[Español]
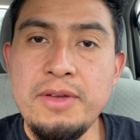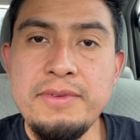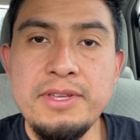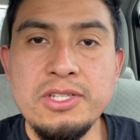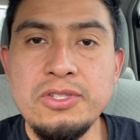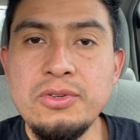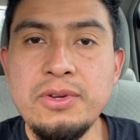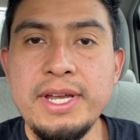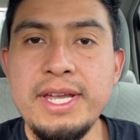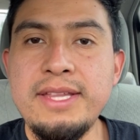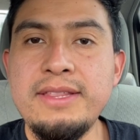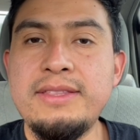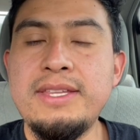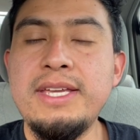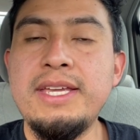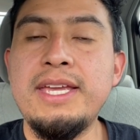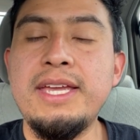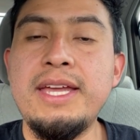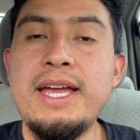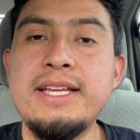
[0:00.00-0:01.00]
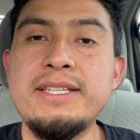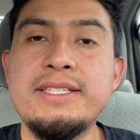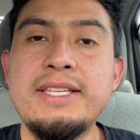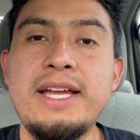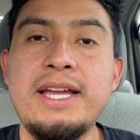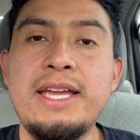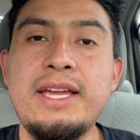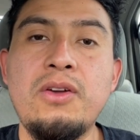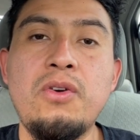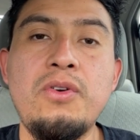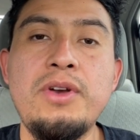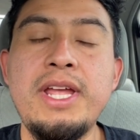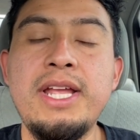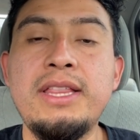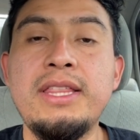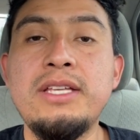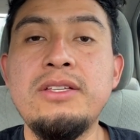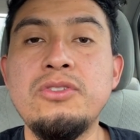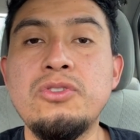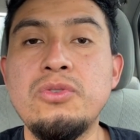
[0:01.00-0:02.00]
he visto gente que hasta
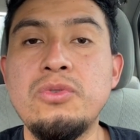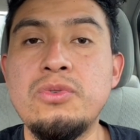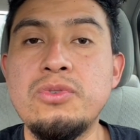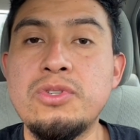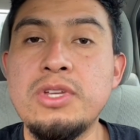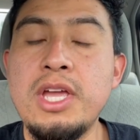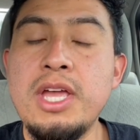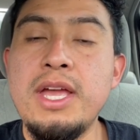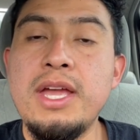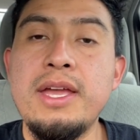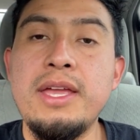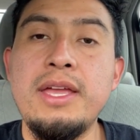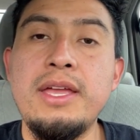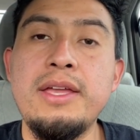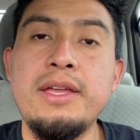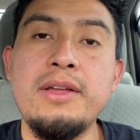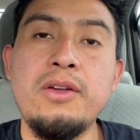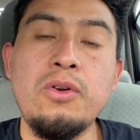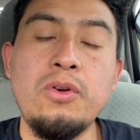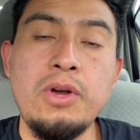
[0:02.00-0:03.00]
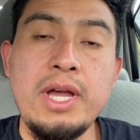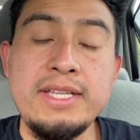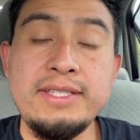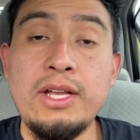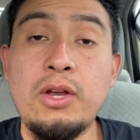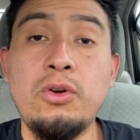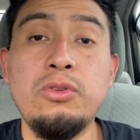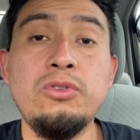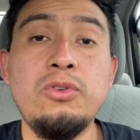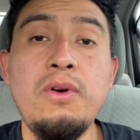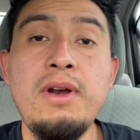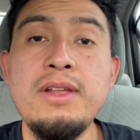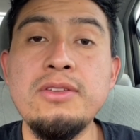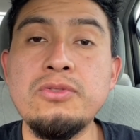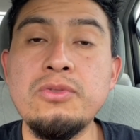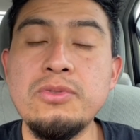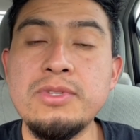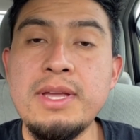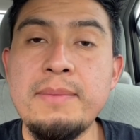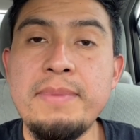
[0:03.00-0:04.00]
conectan sus, eh, hasta controlan
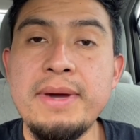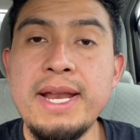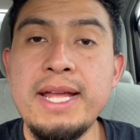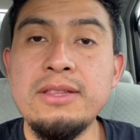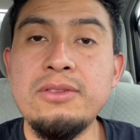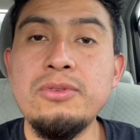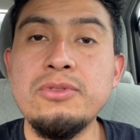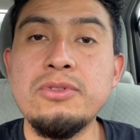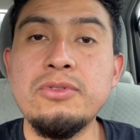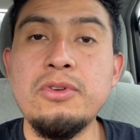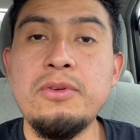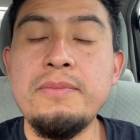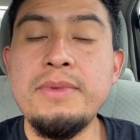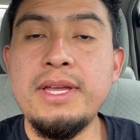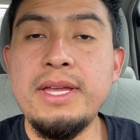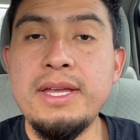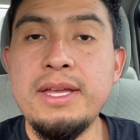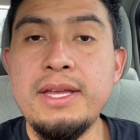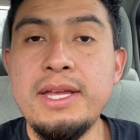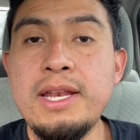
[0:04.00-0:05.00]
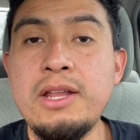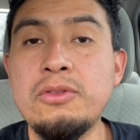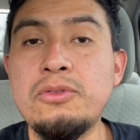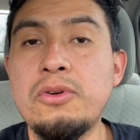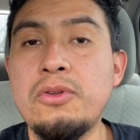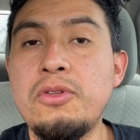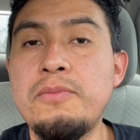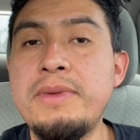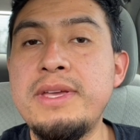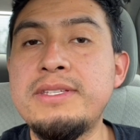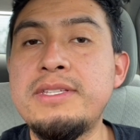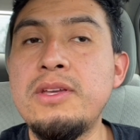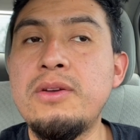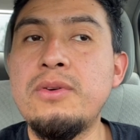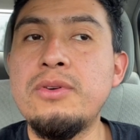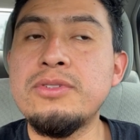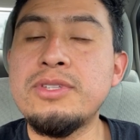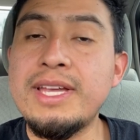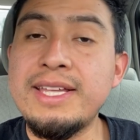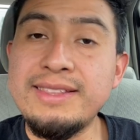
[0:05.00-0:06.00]
sus aparatos eh,
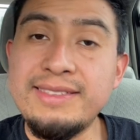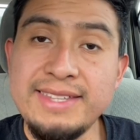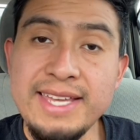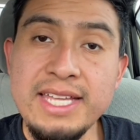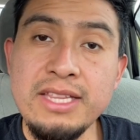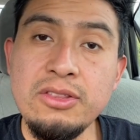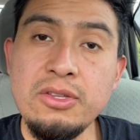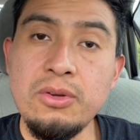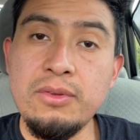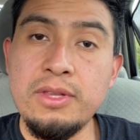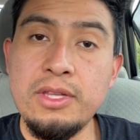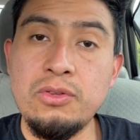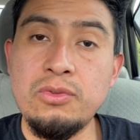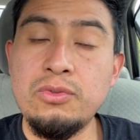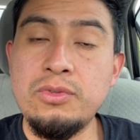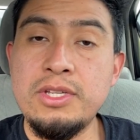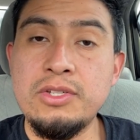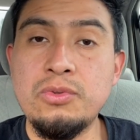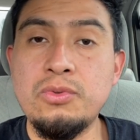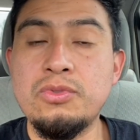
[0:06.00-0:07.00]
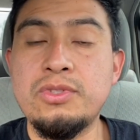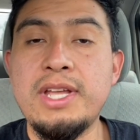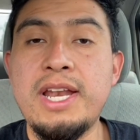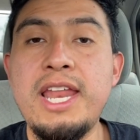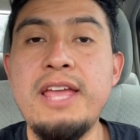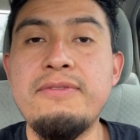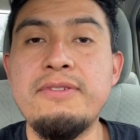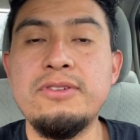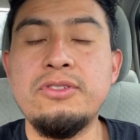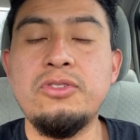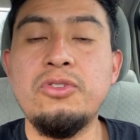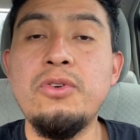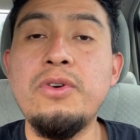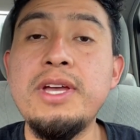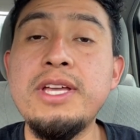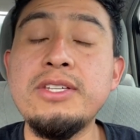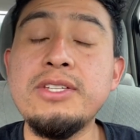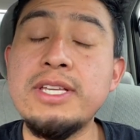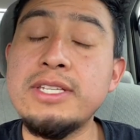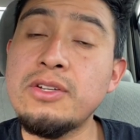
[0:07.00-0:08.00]
electrodomésticos dentro de, de sus teléfonos.
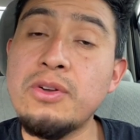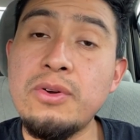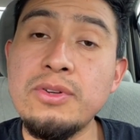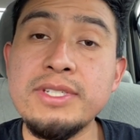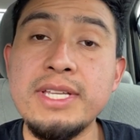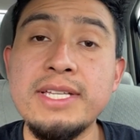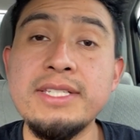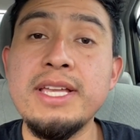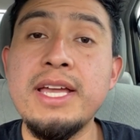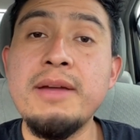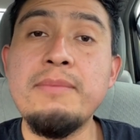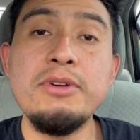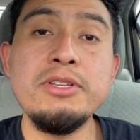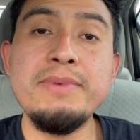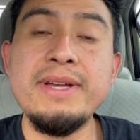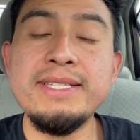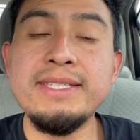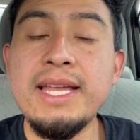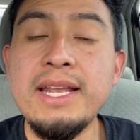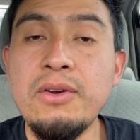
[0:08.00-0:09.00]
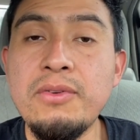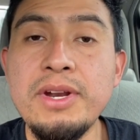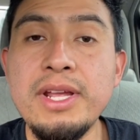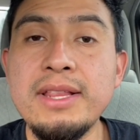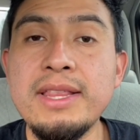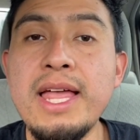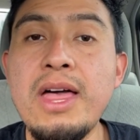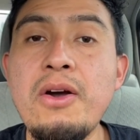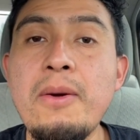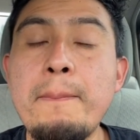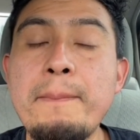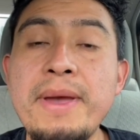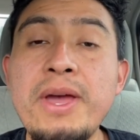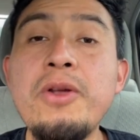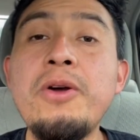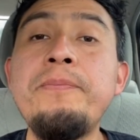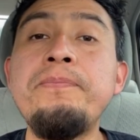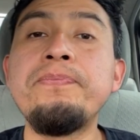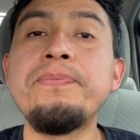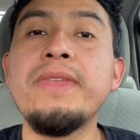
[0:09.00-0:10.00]
Todas esas cosas, pues va a estar conectado,
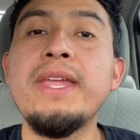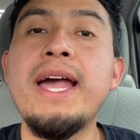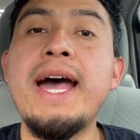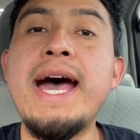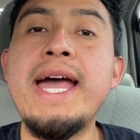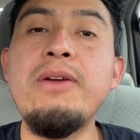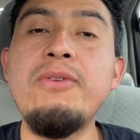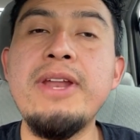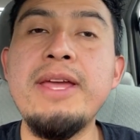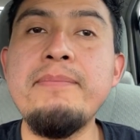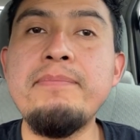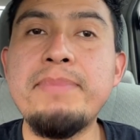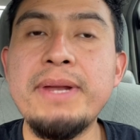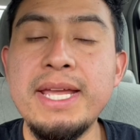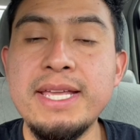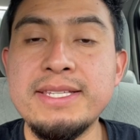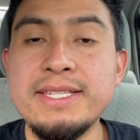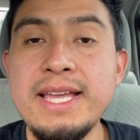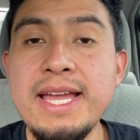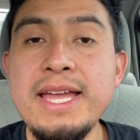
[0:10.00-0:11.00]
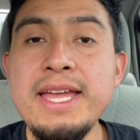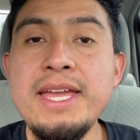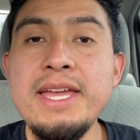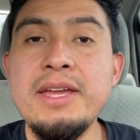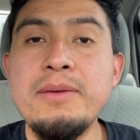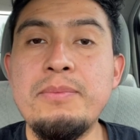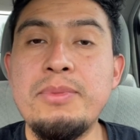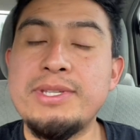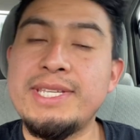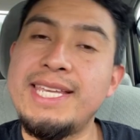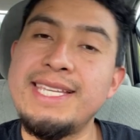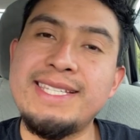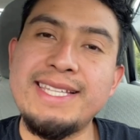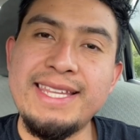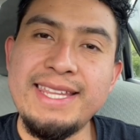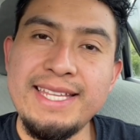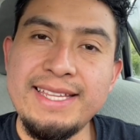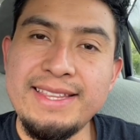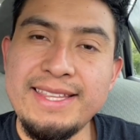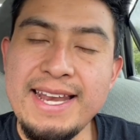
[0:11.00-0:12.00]
pero hay una empresa pues que
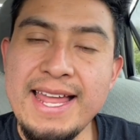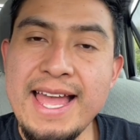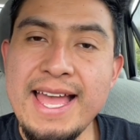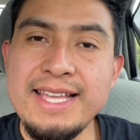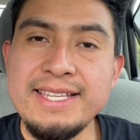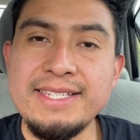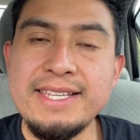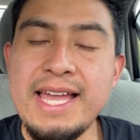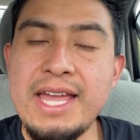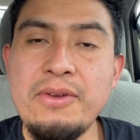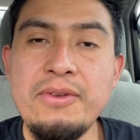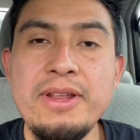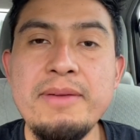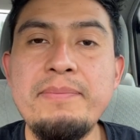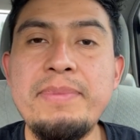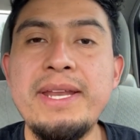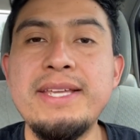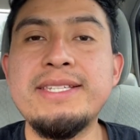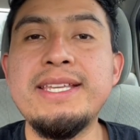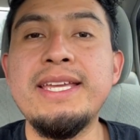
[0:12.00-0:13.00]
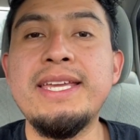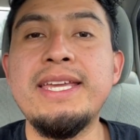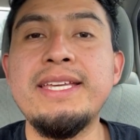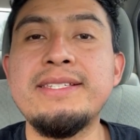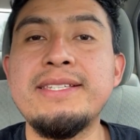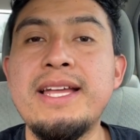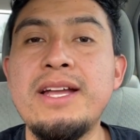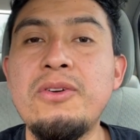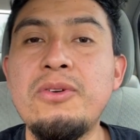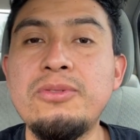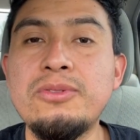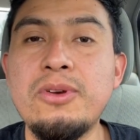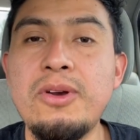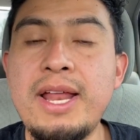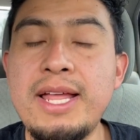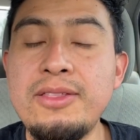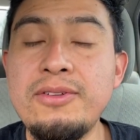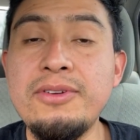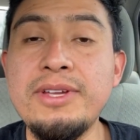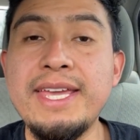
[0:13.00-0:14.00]
está detrás. Hay una empresa que está
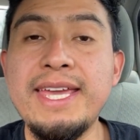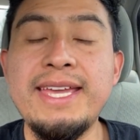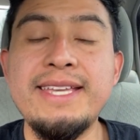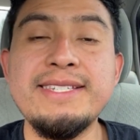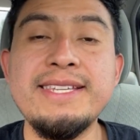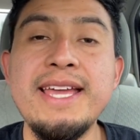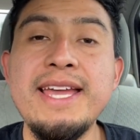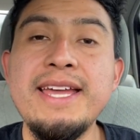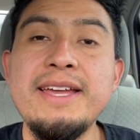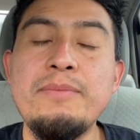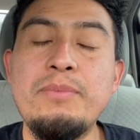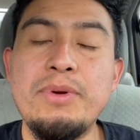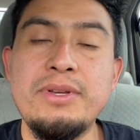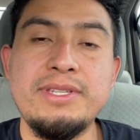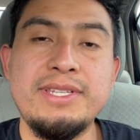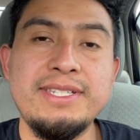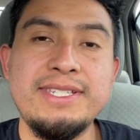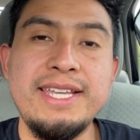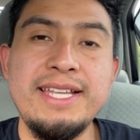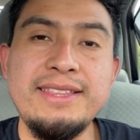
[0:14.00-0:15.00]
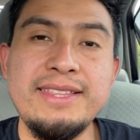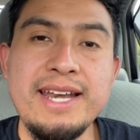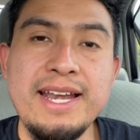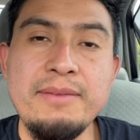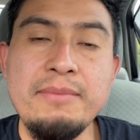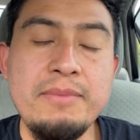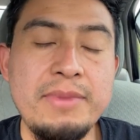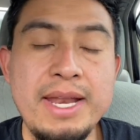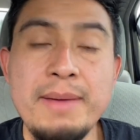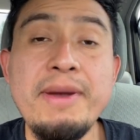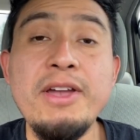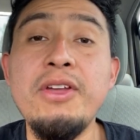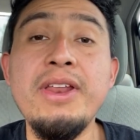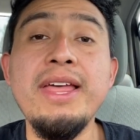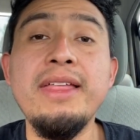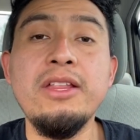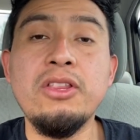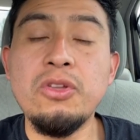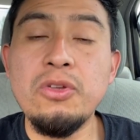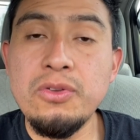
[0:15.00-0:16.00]
controlando que es pues central. La
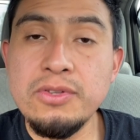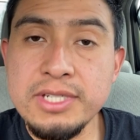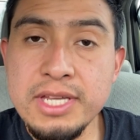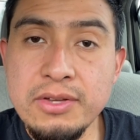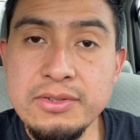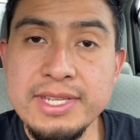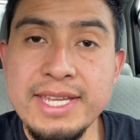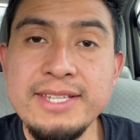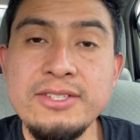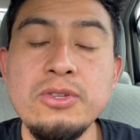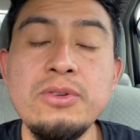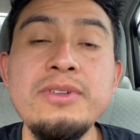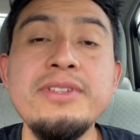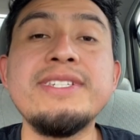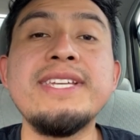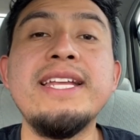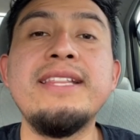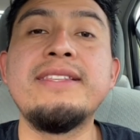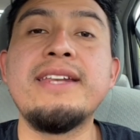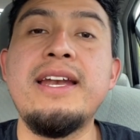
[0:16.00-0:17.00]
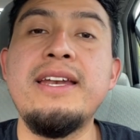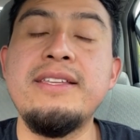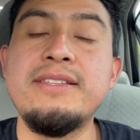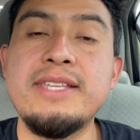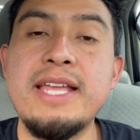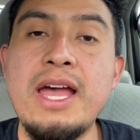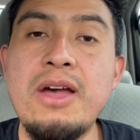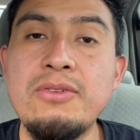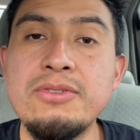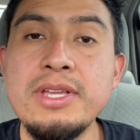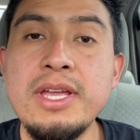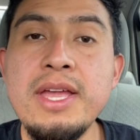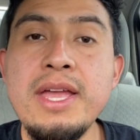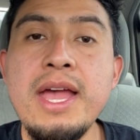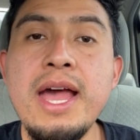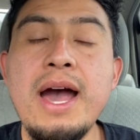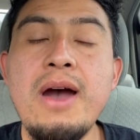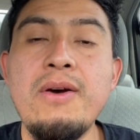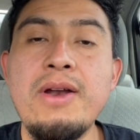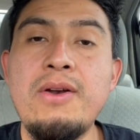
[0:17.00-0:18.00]
mayoría de todos ellos son centralizados.
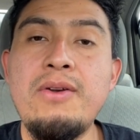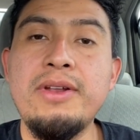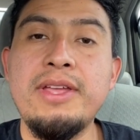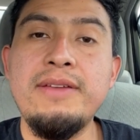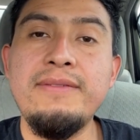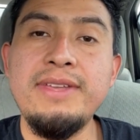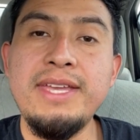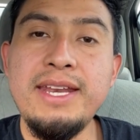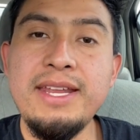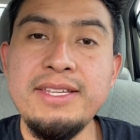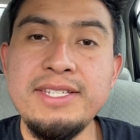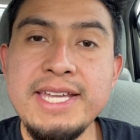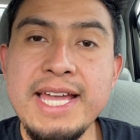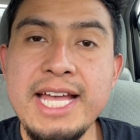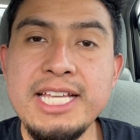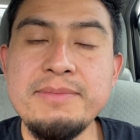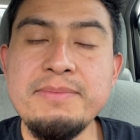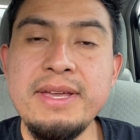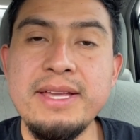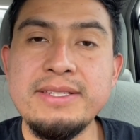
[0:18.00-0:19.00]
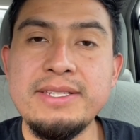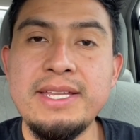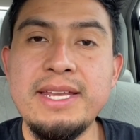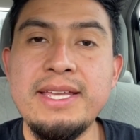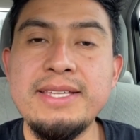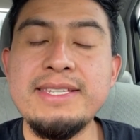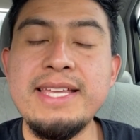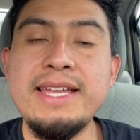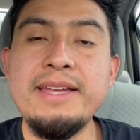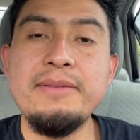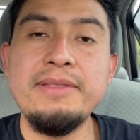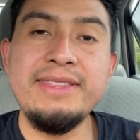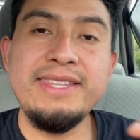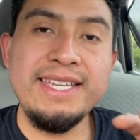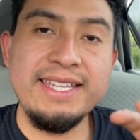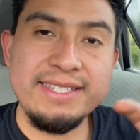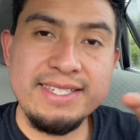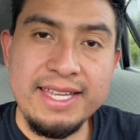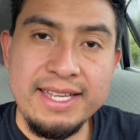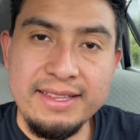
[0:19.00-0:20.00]
Ahora lo que viene Jasmine a hacer es
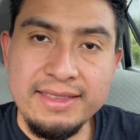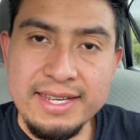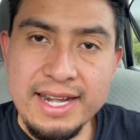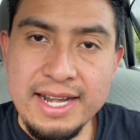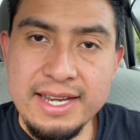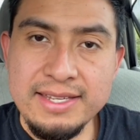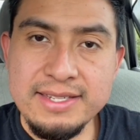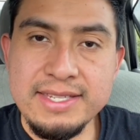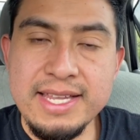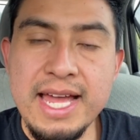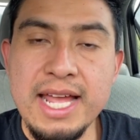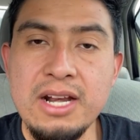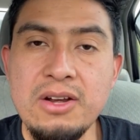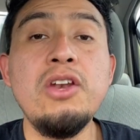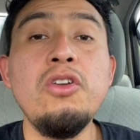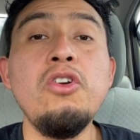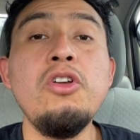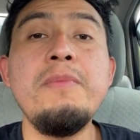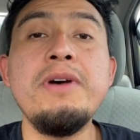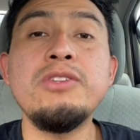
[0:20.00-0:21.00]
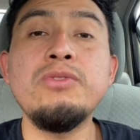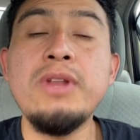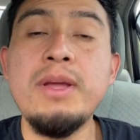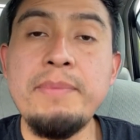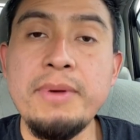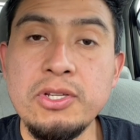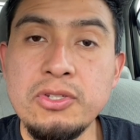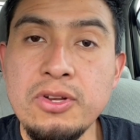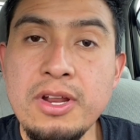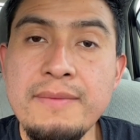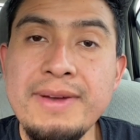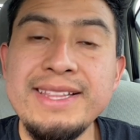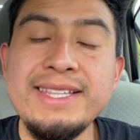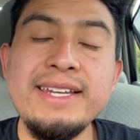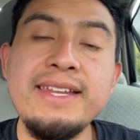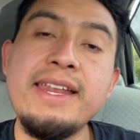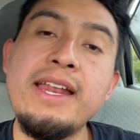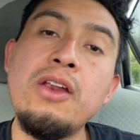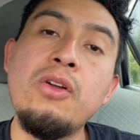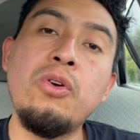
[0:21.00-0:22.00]
descentralizar. Que no nomás una persona va a
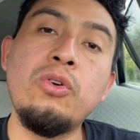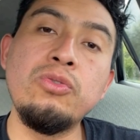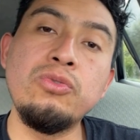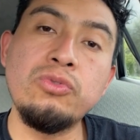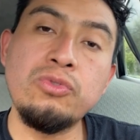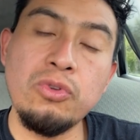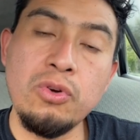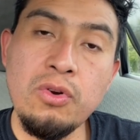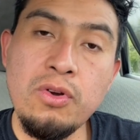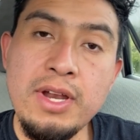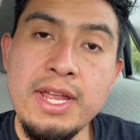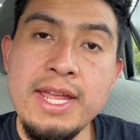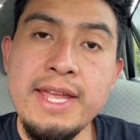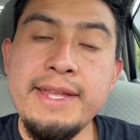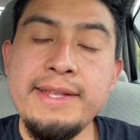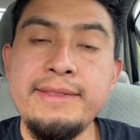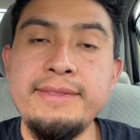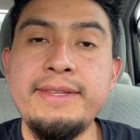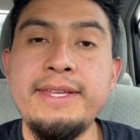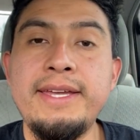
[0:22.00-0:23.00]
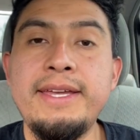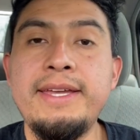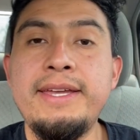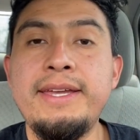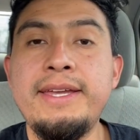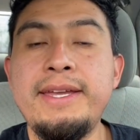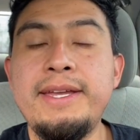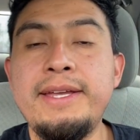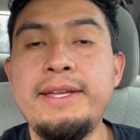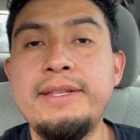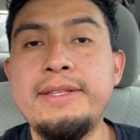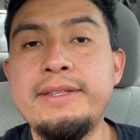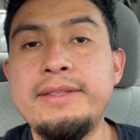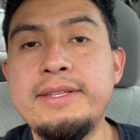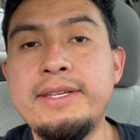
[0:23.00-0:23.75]
tener el control de,